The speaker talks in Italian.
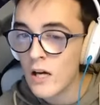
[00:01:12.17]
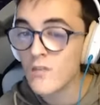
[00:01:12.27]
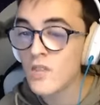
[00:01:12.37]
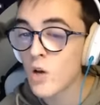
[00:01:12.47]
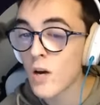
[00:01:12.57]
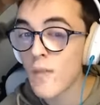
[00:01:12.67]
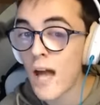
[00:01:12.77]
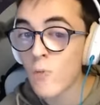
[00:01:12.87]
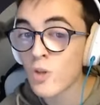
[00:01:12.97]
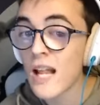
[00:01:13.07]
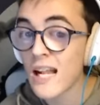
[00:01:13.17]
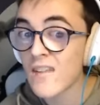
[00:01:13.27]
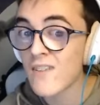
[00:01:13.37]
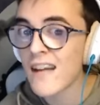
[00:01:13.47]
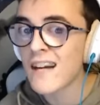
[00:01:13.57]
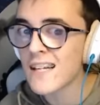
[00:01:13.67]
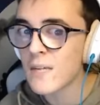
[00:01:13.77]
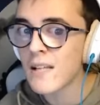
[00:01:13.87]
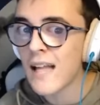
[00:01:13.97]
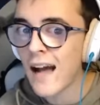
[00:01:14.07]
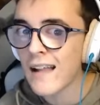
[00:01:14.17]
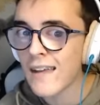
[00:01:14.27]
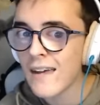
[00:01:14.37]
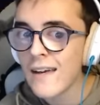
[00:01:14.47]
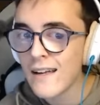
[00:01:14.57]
visto che abbiamo delle attività criminali